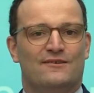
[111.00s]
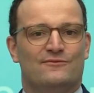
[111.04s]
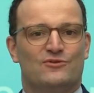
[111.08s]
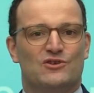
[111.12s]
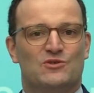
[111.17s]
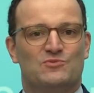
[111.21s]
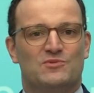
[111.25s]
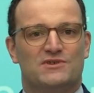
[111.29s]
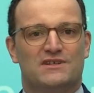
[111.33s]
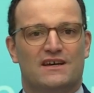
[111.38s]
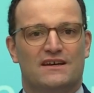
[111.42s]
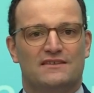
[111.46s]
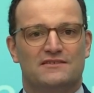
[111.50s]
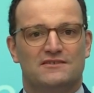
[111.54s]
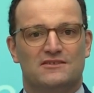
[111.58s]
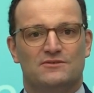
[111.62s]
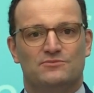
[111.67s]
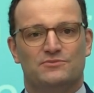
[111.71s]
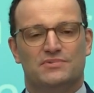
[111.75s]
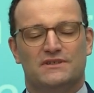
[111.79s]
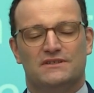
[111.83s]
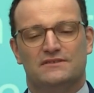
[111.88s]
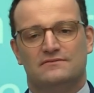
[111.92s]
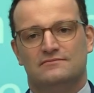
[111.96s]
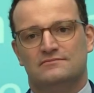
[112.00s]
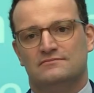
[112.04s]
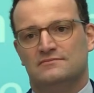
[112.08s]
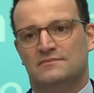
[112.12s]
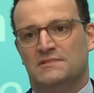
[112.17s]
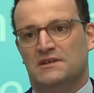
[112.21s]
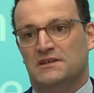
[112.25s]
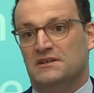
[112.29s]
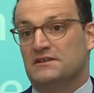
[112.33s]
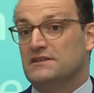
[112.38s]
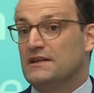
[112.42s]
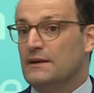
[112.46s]
wo ich mit anderen bin,
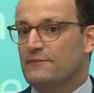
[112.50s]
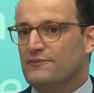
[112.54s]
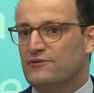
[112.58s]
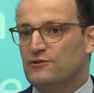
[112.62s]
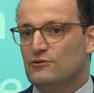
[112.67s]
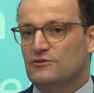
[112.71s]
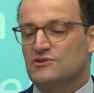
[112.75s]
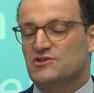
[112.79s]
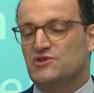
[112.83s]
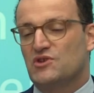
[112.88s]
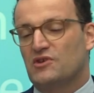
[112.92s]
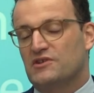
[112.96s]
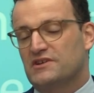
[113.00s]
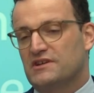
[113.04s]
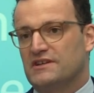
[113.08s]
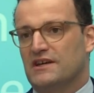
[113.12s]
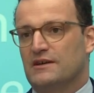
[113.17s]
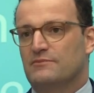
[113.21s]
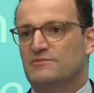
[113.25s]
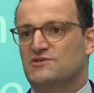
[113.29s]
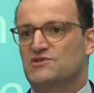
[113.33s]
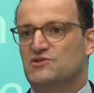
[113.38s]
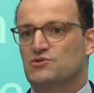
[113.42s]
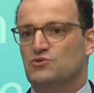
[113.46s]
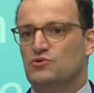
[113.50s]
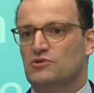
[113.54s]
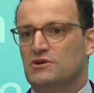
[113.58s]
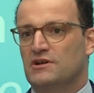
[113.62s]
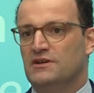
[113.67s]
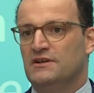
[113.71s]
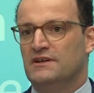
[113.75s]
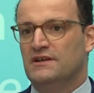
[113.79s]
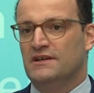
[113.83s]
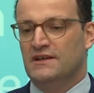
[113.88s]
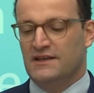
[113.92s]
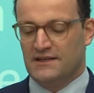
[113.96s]
in einem Flugzeug, in einem
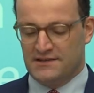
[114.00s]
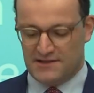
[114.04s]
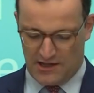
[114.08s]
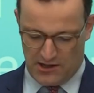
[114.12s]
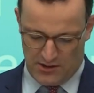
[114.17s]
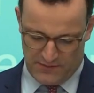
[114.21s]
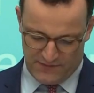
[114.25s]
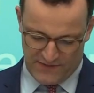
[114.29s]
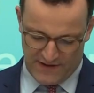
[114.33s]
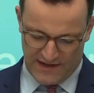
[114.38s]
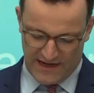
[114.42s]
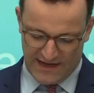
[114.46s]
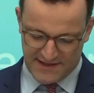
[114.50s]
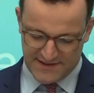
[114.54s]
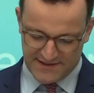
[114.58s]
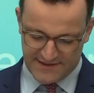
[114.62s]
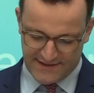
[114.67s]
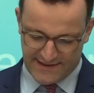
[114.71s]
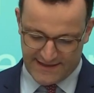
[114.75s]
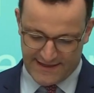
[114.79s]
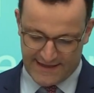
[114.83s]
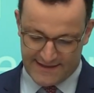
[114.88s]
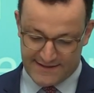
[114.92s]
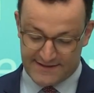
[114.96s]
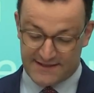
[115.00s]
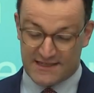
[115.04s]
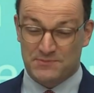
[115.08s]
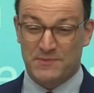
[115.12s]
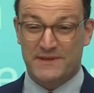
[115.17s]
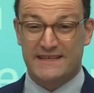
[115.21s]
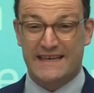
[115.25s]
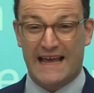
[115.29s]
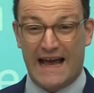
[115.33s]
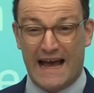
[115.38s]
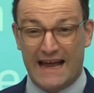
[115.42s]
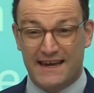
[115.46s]
Zug, darauf verlassen kann, dass
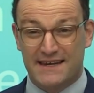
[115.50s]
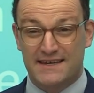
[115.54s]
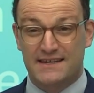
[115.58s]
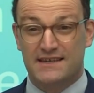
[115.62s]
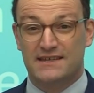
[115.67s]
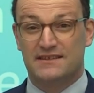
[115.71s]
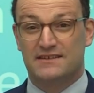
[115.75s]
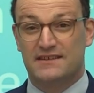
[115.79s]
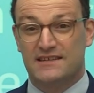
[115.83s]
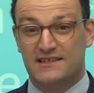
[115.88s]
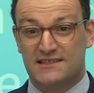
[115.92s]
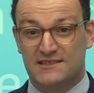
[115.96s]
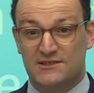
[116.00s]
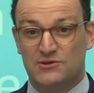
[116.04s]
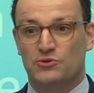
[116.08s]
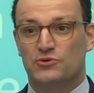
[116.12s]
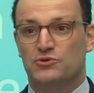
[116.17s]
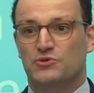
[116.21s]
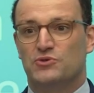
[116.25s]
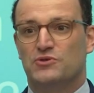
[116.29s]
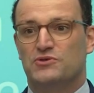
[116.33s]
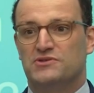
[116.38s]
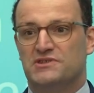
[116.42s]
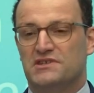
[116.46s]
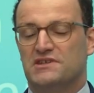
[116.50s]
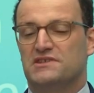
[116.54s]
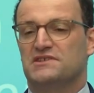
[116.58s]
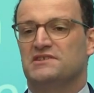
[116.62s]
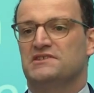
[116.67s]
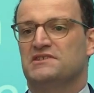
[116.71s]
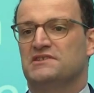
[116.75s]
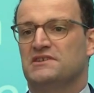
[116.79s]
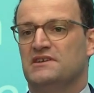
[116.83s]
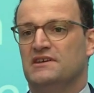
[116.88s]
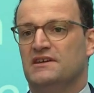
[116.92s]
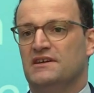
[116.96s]
mich andere nicht
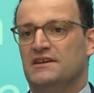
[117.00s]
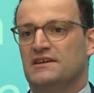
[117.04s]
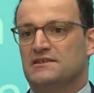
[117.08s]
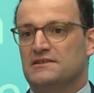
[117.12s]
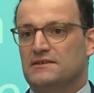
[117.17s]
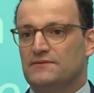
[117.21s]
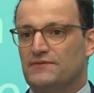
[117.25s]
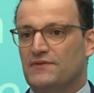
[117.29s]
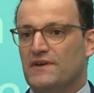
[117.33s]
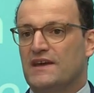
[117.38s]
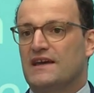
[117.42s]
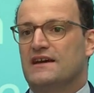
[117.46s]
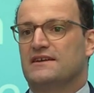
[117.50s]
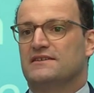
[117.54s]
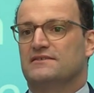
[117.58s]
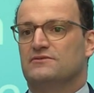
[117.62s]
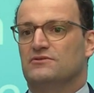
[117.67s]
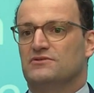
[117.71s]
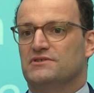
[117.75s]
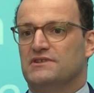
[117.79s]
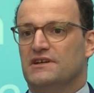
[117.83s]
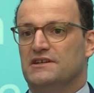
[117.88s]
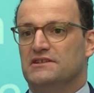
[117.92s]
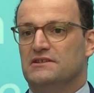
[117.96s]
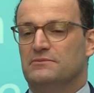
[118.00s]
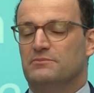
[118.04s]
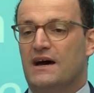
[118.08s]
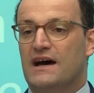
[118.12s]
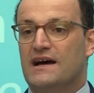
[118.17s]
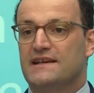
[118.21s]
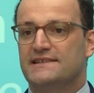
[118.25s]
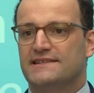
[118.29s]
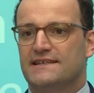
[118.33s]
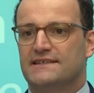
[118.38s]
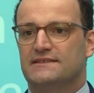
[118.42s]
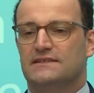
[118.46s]
unnötig gefährden. Und eine
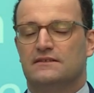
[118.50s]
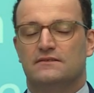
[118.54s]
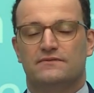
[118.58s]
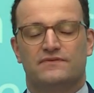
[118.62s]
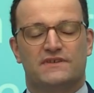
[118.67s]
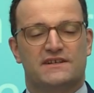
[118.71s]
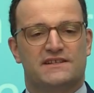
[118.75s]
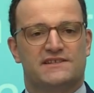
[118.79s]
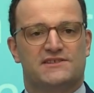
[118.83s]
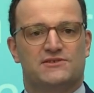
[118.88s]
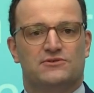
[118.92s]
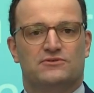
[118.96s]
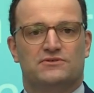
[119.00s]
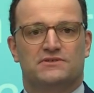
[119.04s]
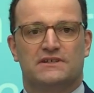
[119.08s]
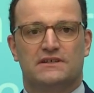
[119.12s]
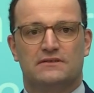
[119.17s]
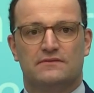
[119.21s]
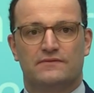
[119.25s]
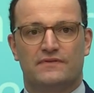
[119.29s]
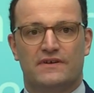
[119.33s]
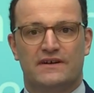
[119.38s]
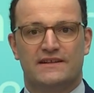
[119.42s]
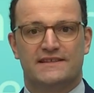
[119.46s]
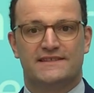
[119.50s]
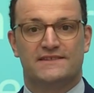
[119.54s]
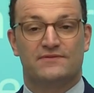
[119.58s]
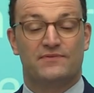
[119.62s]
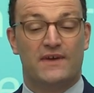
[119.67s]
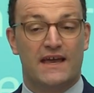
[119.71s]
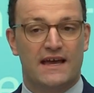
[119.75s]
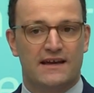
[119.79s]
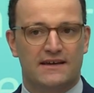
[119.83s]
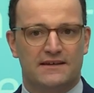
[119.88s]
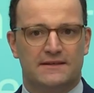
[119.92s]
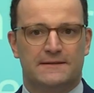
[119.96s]
Maserninfektion jedenfalls
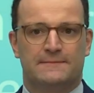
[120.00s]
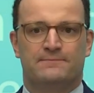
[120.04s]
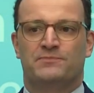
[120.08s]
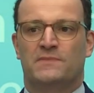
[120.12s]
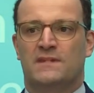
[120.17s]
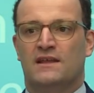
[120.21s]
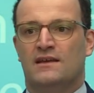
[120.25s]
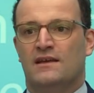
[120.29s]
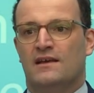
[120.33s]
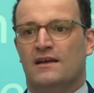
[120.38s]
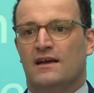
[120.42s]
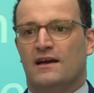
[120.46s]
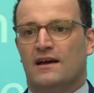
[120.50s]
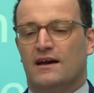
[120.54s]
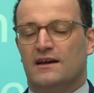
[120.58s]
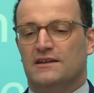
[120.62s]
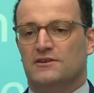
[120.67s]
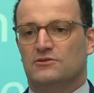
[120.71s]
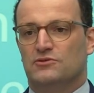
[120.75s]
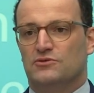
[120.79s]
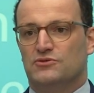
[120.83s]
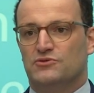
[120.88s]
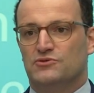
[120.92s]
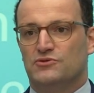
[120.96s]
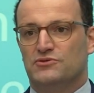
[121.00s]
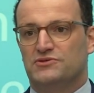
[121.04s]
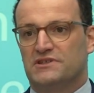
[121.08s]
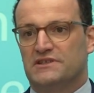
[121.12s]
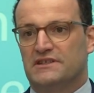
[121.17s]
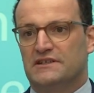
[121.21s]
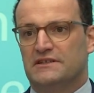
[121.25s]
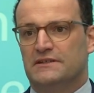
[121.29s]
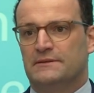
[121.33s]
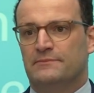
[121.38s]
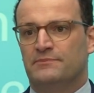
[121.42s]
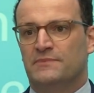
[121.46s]
wäre eine
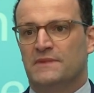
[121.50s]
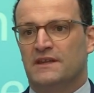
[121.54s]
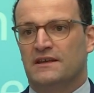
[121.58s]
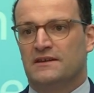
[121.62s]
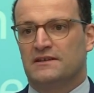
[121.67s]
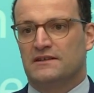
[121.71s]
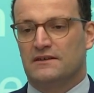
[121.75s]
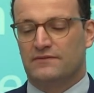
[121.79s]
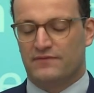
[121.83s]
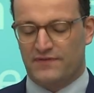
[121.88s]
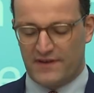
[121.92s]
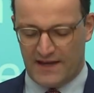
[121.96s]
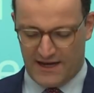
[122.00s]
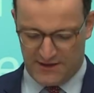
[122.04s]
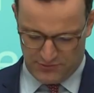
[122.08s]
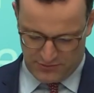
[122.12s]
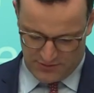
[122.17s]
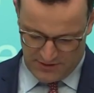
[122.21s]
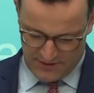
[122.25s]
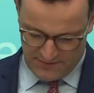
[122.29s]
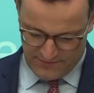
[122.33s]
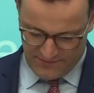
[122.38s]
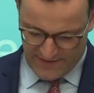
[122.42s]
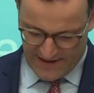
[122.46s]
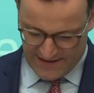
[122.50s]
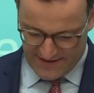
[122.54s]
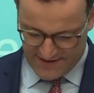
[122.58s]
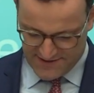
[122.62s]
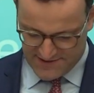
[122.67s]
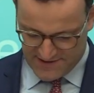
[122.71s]
unnötige Gefährdung, weil